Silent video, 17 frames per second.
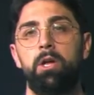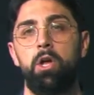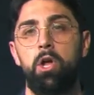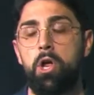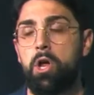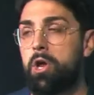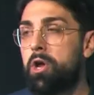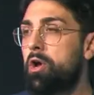
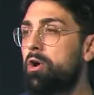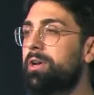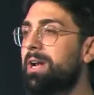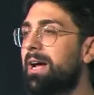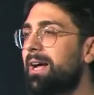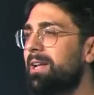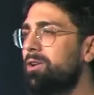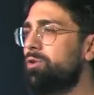E
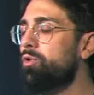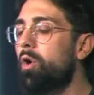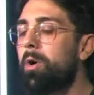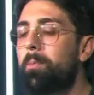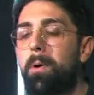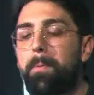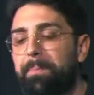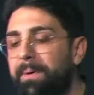ora
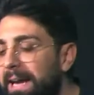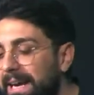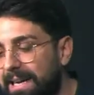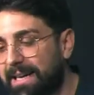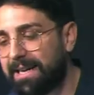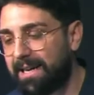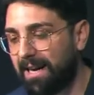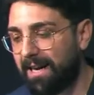l'uomo
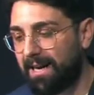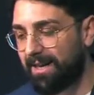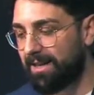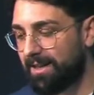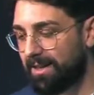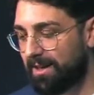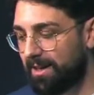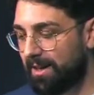pecca,
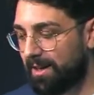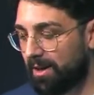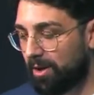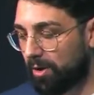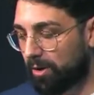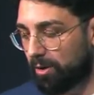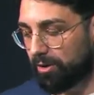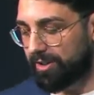
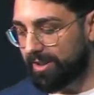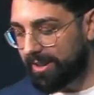così che